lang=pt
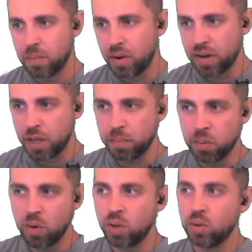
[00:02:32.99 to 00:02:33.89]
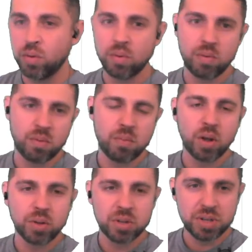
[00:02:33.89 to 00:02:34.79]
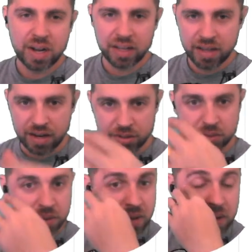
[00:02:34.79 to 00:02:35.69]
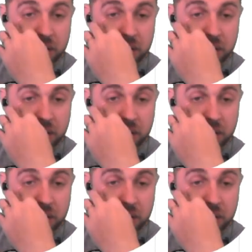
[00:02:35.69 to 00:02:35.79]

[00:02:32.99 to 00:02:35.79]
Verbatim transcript: Bora aqui para o módulo 1, módulo de cadastro.